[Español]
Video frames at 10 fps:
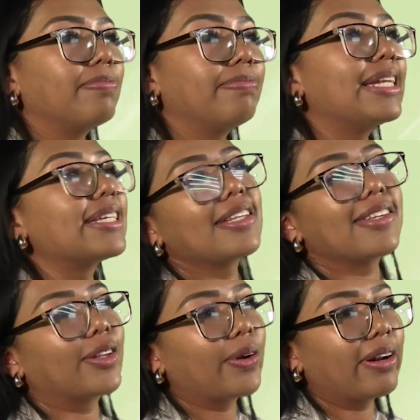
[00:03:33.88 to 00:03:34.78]
Mi
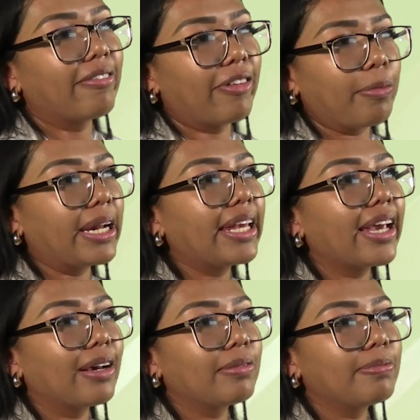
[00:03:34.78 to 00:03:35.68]
licenciatura en
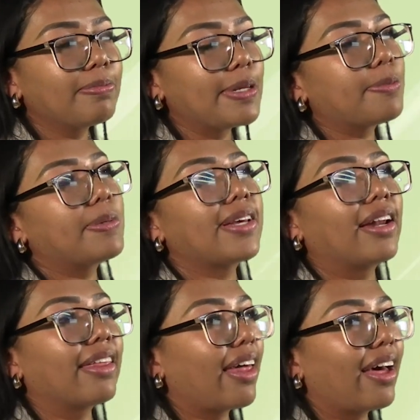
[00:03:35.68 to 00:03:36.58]
enfermería, mi
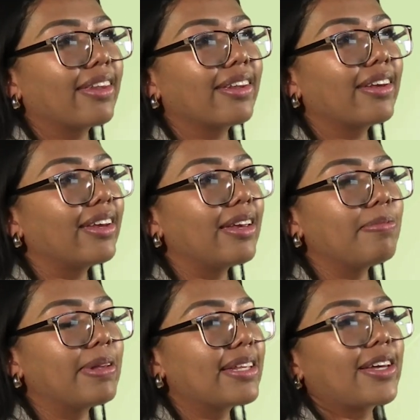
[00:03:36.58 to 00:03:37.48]
especialidad y
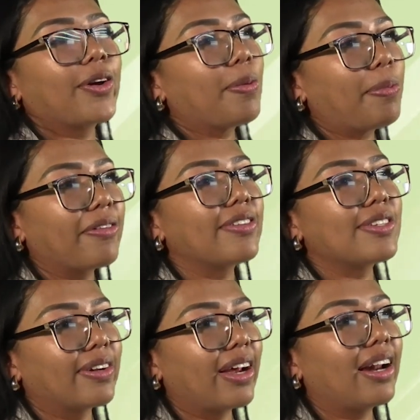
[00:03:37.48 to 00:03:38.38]
mi desarrollo
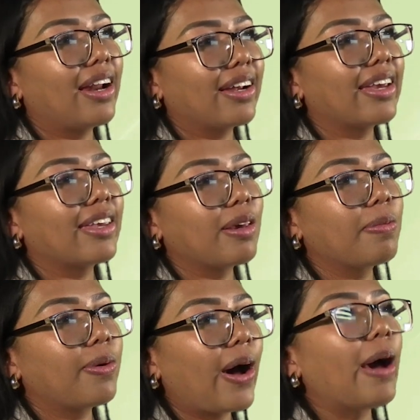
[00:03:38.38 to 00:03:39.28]
profesional que
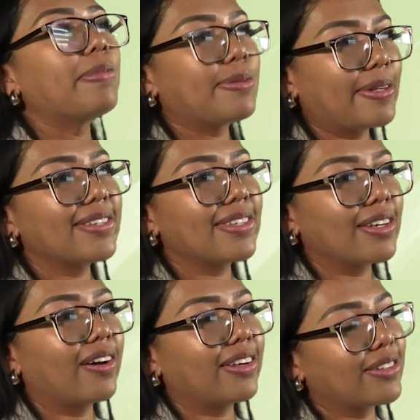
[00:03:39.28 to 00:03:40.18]
llevo a mis
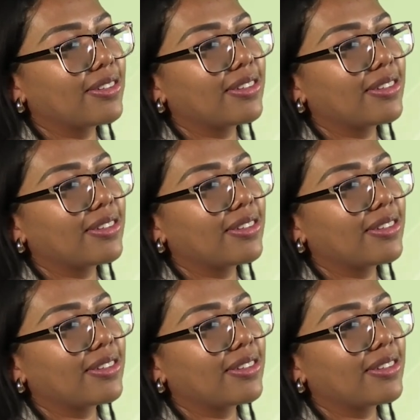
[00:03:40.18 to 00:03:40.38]
25 años.